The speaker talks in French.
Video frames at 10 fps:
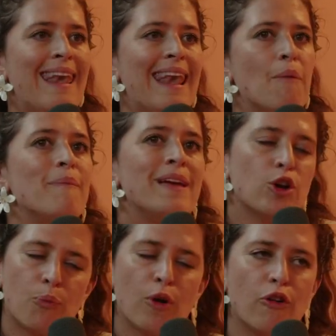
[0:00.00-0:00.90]
La
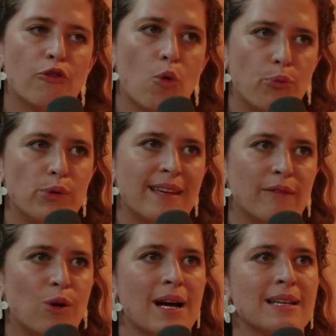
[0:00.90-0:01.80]
meilleure preuve qu'on puisse
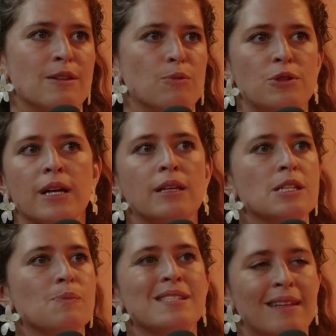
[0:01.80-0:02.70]
avoir, c'est obtenir une
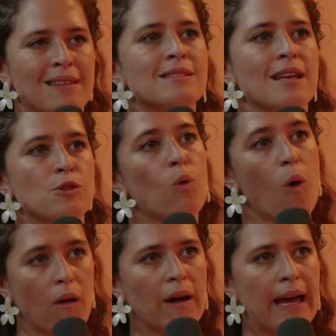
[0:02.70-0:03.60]
espèce
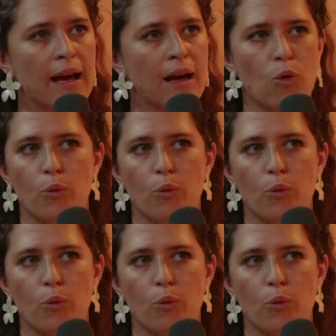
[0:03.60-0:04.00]
d'attestation en gare.